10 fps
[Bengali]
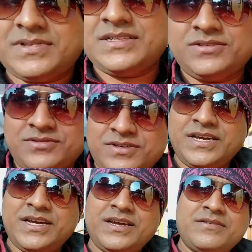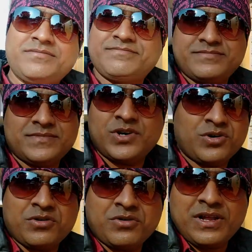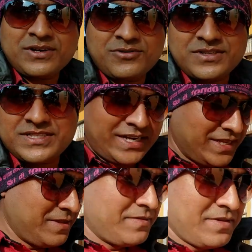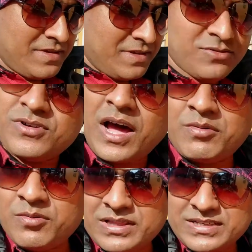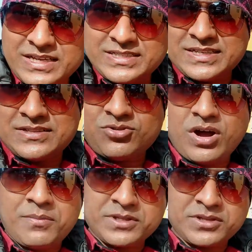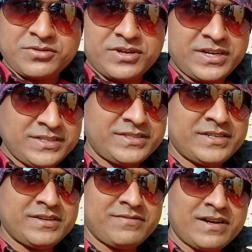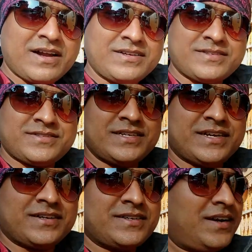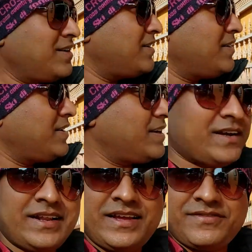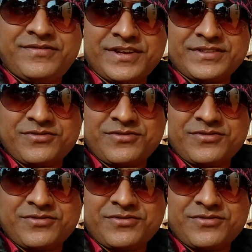তাদের সঙ্গে গণ্ডগোল আর করতে চাইনি তো নামও বলতে চাইছি না তো আপাতত এই রিবেল রাইডার স্টিকারটা এখানে ফিক্স